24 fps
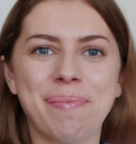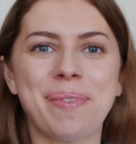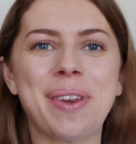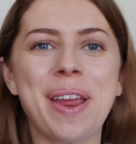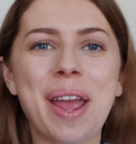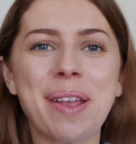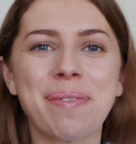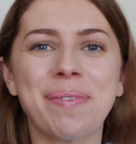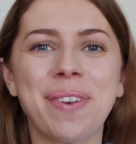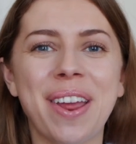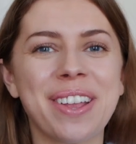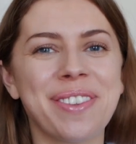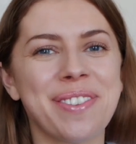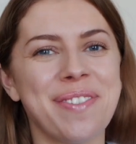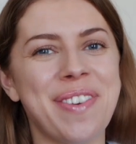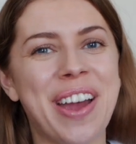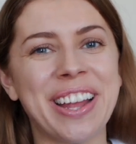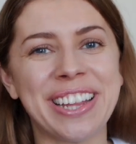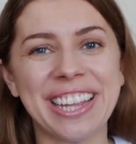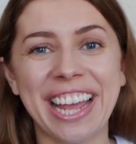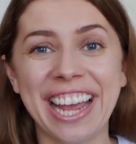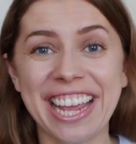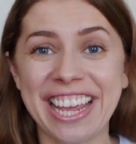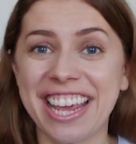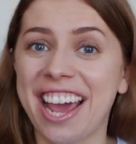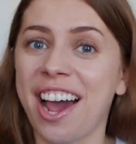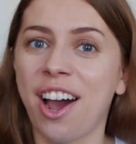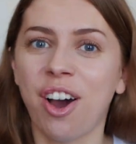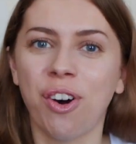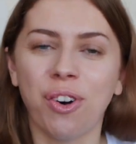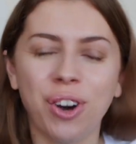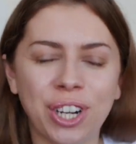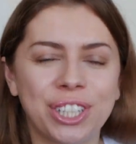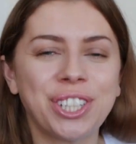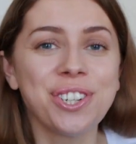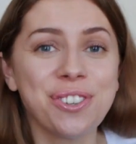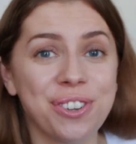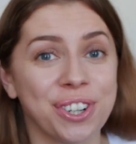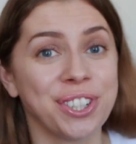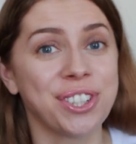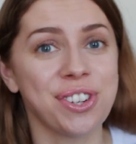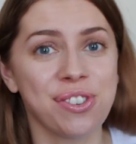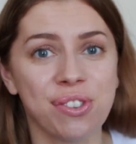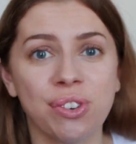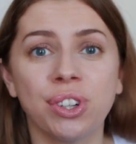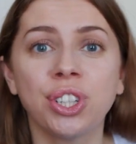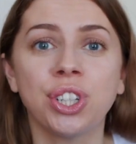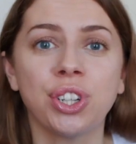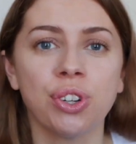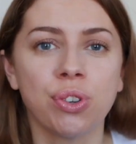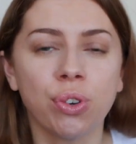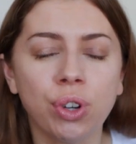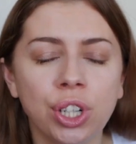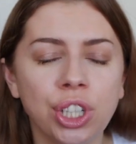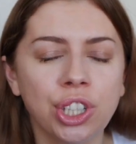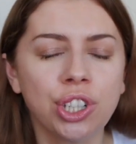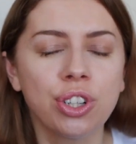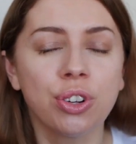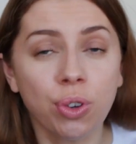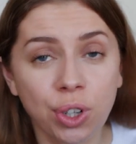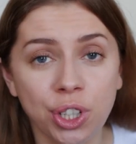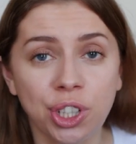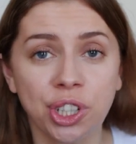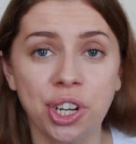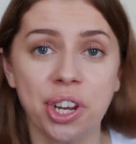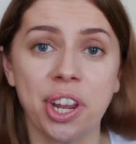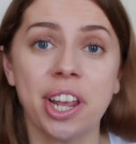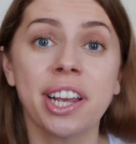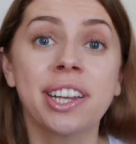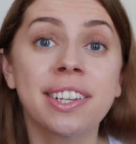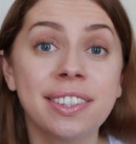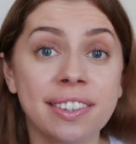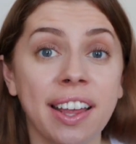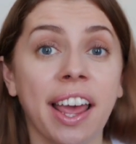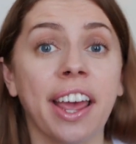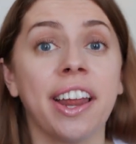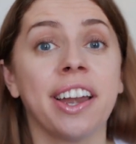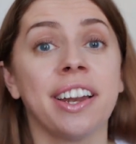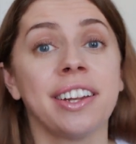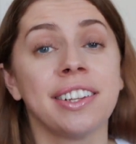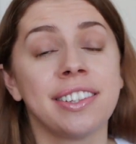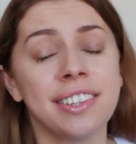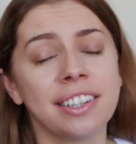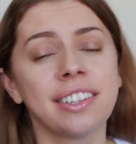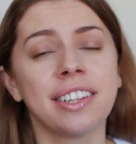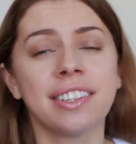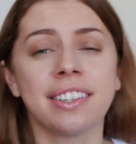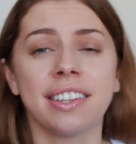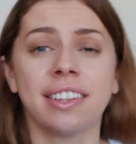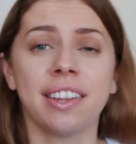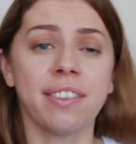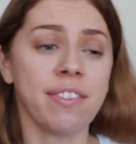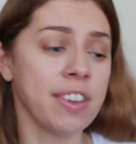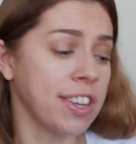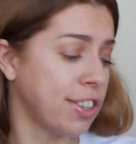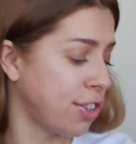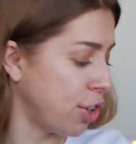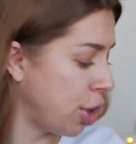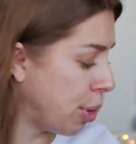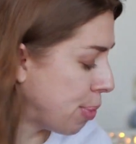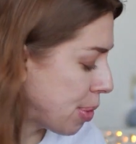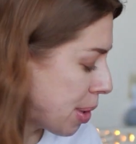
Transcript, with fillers: Привет, привет, ребята! Я очень-очень-очень-очень-очень excited делать это видео,